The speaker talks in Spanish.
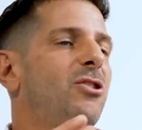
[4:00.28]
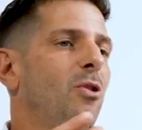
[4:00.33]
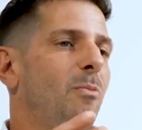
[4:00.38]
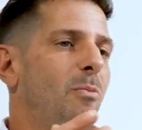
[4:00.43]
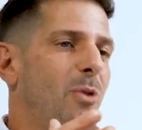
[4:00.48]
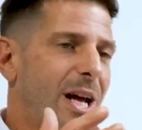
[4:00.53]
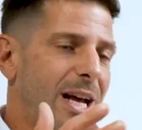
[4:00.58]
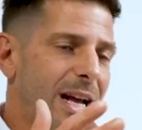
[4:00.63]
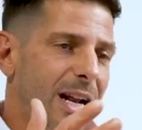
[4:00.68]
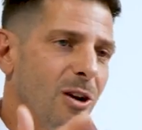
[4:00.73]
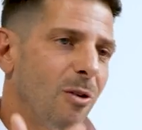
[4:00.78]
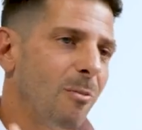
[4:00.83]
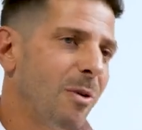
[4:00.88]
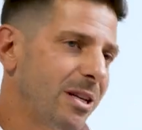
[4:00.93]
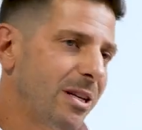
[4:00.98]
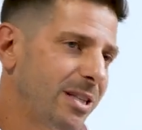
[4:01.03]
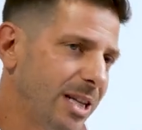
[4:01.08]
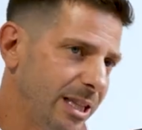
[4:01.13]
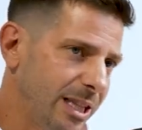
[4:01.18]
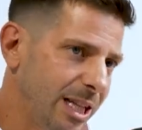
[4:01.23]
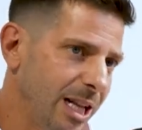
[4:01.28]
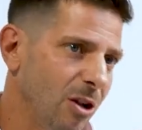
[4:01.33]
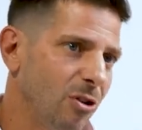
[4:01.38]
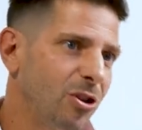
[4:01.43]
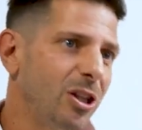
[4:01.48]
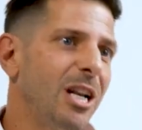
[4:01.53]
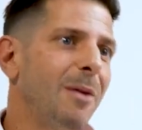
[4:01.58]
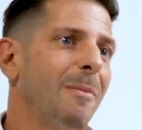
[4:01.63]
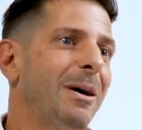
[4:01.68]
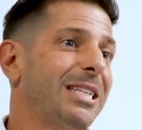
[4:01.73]
eso por ahí el comerciante
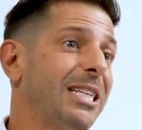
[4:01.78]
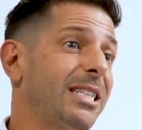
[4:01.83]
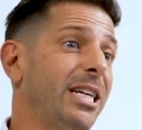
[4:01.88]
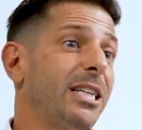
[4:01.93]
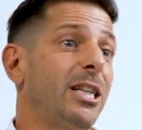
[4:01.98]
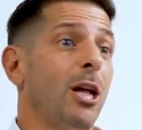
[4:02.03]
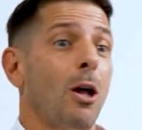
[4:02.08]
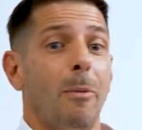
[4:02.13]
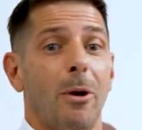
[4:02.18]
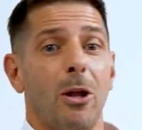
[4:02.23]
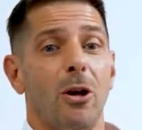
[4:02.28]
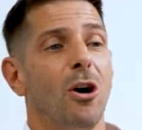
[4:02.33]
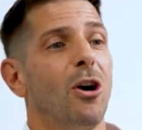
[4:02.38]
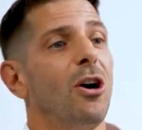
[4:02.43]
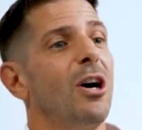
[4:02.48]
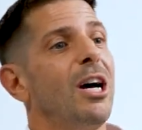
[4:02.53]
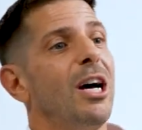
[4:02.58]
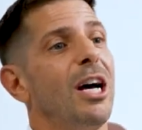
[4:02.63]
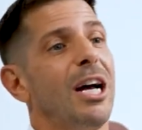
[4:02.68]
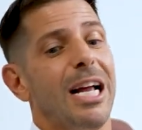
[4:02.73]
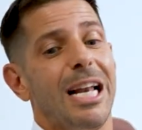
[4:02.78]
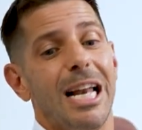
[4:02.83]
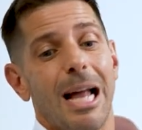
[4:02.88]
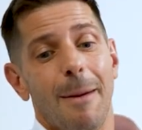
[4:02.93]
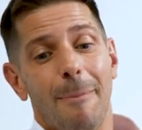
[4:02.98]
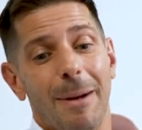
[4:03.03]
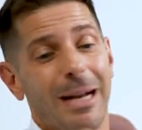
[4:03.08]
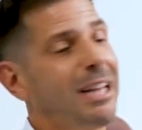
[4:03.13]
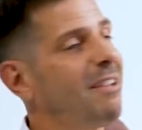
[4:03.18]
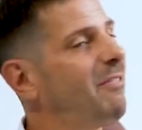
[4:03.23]
lo tiene más aceitado, pero digo,
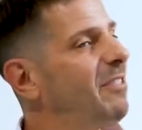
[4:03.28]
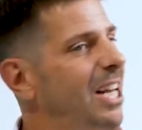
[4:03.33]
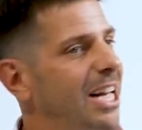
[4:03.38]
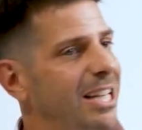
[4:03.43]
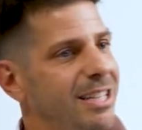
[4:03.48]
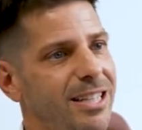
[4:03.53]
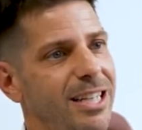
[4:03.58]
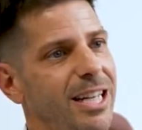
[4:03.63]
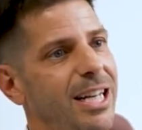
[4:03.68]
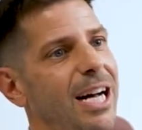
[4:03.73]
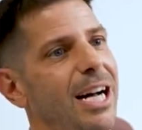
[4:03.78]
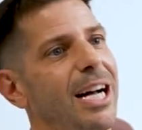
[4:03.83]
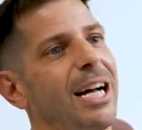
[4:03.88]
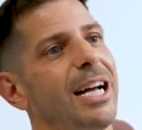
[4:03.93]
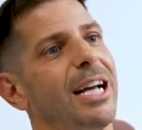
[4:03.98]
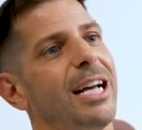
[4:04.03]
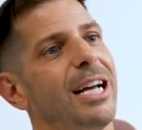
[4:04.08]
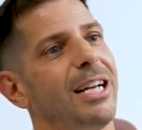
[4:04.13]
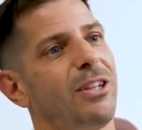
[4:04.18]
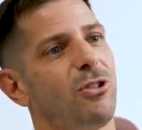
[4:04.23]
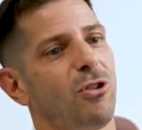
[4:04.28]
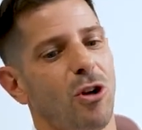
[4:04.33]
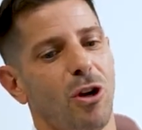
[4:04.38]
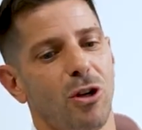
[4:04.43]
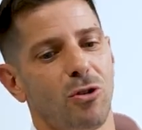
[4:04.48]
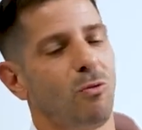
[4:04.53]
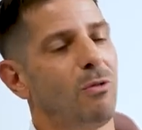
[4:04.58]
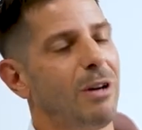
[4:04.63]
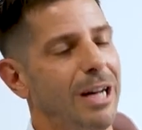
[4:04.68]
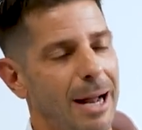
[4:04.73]
la parte financiera yo
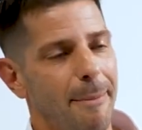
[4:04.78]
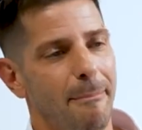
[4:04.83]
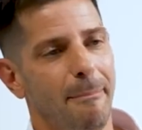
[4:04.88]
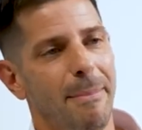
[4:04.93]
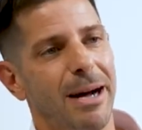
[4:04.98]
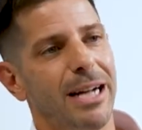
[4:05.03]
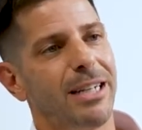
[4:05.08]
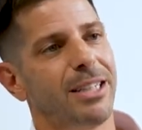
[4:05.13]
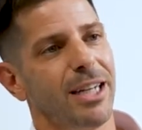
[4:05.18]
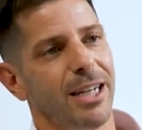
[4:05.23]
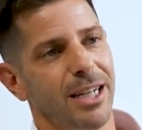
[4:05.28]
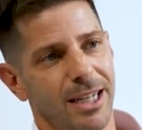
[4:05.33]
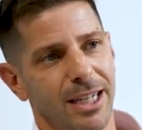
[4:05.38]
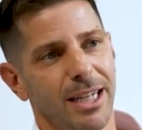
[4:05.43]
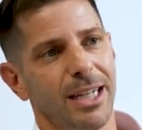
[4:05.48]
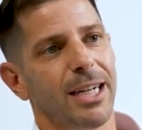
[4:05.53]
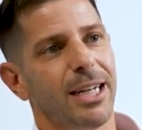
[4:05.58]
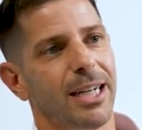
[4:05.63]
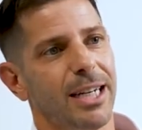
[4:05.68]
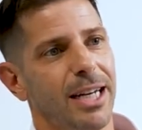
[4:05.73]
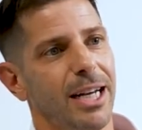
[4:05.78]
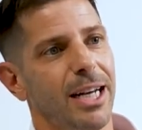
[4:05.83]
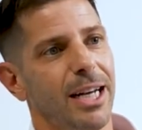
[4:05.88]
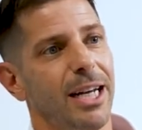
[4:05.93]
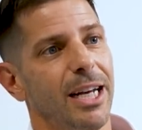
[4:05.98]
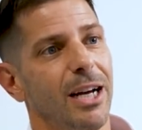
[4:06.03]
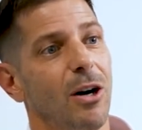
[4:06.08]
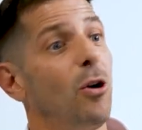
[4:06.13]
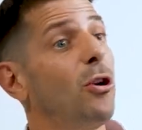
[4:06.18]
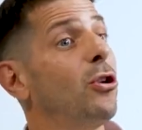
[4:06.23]
creo que es un gran bache
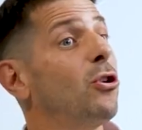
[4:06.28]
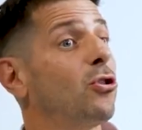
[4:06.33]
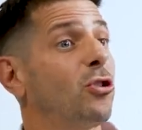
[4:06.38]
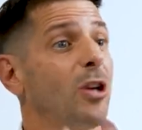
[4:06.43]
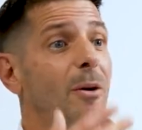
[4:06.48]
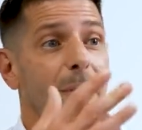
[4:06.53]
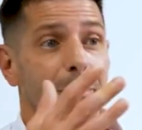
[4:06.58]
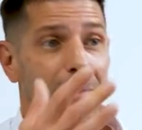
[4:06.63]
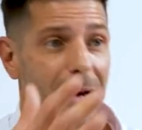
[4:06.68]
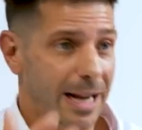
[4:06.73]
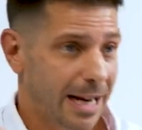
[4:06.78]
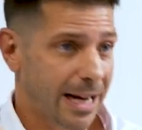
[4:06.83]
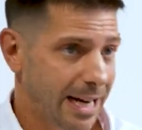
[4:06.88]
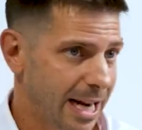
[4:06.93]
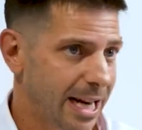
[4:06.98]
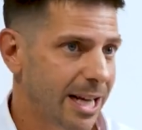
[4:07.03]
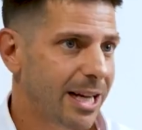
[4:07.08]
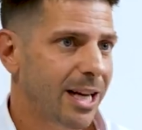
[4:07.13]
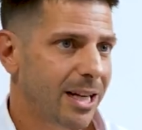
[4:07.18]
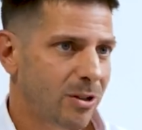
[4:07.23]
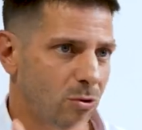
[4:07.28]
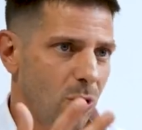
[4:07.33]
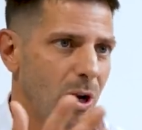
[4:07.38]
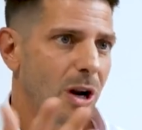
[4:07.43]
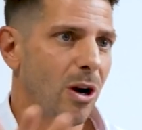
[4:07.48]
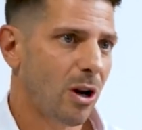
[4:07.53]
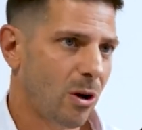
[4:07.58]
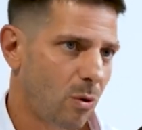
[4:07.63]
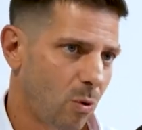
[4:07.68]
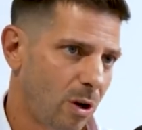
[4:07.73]
que hoy no saben manejar y que
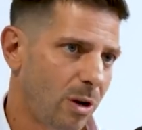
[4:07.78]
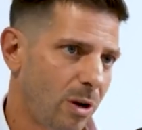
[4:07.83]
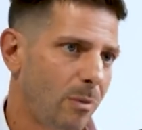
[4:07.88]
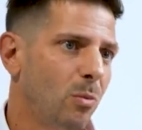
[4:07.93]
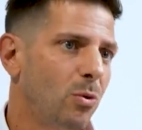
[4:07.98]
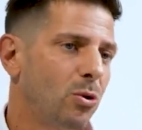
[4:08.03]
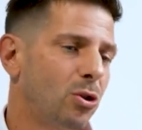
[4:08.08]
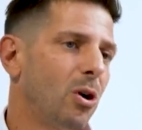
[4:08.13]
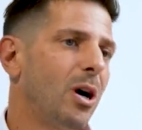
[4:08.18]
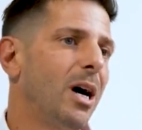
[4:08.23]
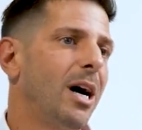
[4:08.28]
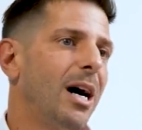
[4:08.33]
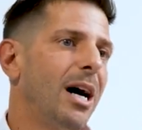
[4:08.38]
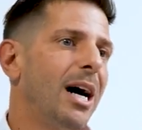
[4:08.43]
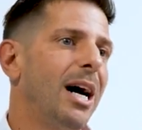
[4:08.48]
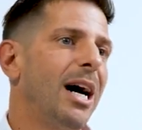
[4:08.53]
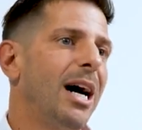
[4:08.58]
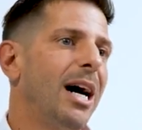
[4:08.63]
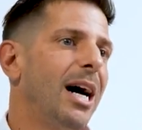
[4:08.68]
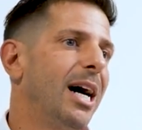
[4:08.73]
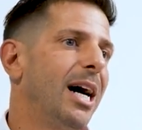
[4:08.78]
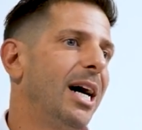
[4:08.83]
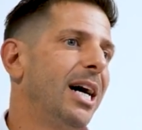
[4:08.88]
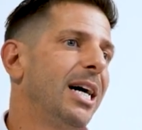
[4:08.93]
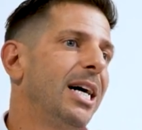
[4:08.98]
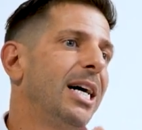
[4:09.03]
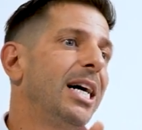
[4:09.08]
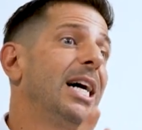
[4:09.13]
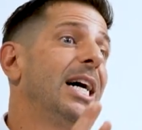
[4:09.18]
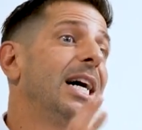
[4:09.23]
suelen recurrir mucho
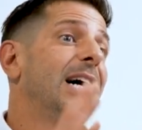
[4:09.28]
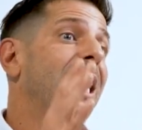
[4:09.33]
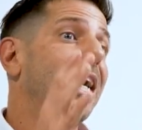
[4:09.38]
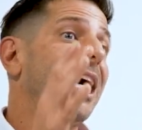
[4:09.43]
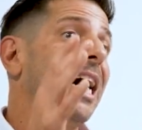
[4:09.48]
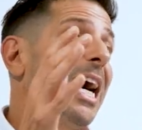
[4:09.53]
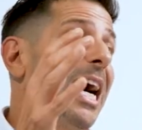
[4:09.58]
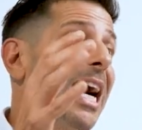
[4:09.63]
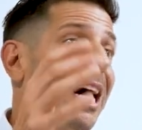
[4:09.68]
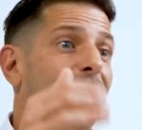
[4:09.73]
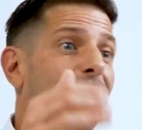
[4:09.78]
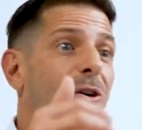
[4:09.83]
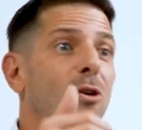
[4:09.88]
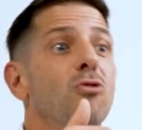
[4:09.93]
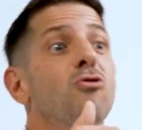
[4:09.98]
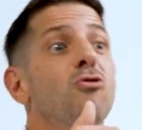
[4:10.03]
a a